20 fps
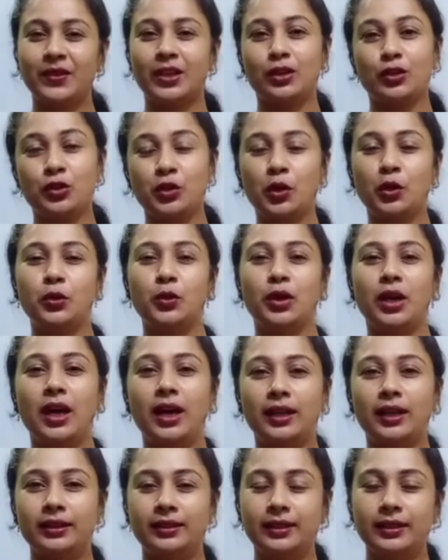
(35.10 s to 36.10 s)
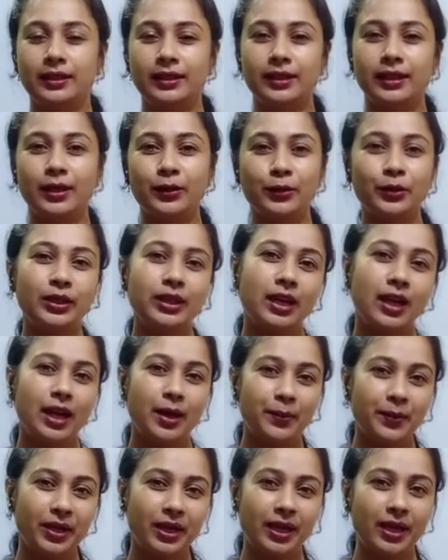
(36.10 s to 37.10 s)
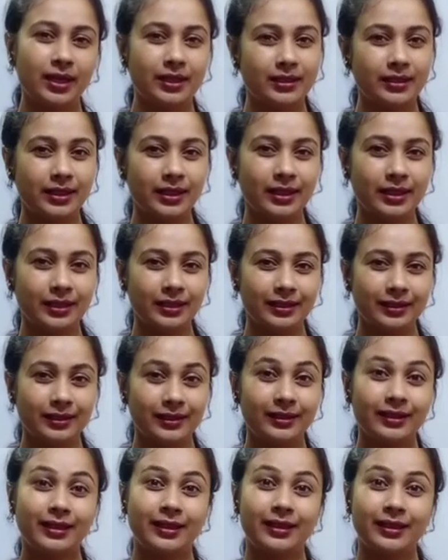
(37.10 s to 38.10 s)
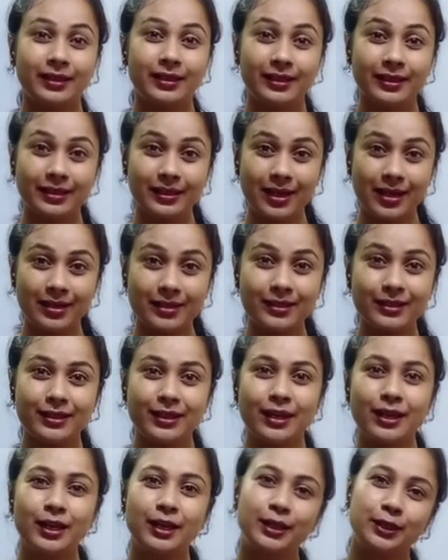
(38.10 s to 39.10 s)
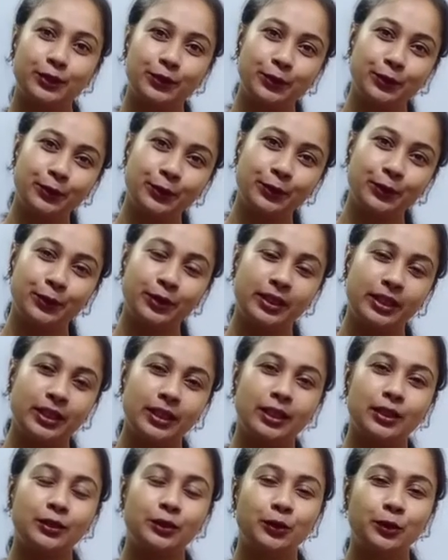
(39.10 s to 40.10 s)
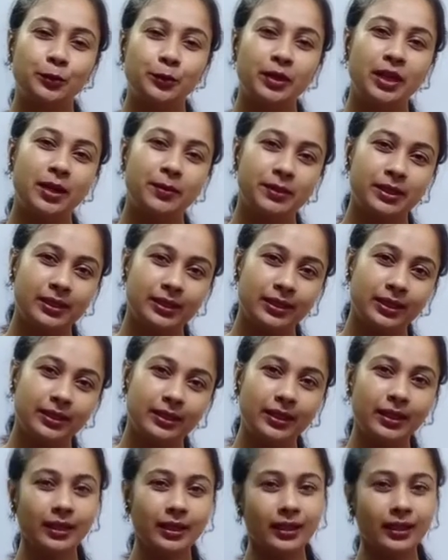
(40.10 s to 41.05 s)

চলো আর দেরি না করে আমরা আজকের ক্লাস শুরু করি তোমরা আমার সাথে